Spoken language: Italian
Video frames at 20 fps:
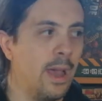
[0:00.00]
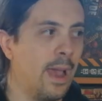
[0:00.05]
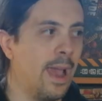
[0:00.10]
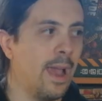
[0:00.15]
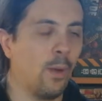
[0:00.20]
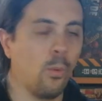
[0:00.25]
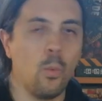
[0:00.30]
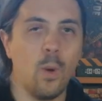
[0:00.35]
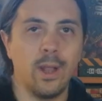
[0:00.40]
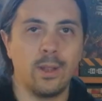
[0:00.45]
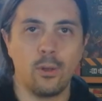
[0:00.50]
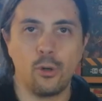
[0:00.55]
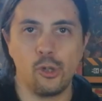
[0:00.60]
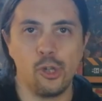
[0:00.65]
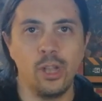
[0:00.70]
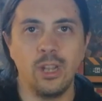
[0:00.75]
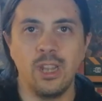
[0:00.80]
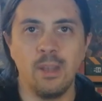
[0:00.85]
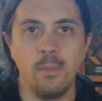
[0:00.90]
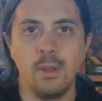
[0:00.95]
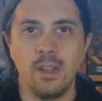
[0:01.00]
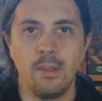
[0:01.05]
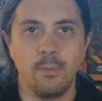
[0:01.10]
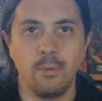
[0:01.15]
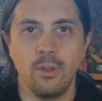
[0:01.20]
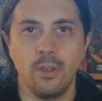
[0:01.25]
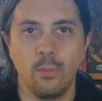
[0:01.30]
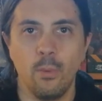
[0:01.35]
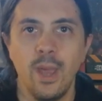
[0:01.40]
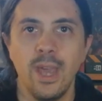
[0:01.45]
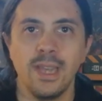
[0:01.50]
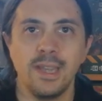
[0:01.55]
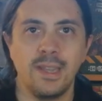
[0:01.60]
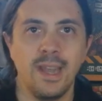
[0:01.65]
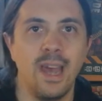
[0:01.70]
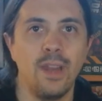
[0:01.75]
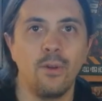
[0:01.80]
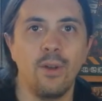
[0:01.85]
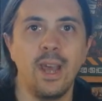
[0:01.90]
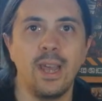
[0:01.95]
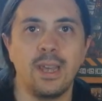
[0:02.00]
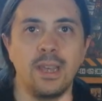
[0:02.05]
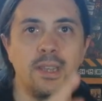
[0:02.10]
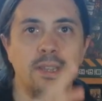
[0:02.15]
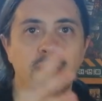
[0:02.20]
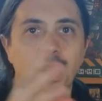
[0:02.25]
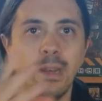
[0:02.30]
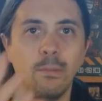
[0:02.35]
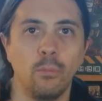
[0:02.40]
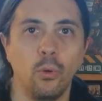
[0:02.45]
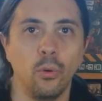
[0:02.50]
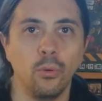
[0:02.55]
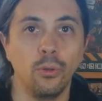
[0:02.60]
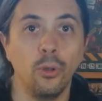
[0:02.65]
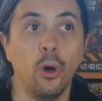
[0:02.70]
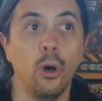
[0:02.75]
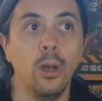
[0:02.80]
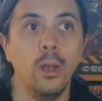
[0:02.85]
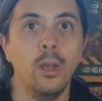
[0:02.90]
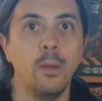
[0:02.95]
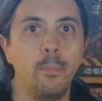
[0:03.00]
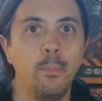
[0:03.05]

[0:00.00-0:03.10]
è 4 cm più di questa, eh, non è che sia al mondo,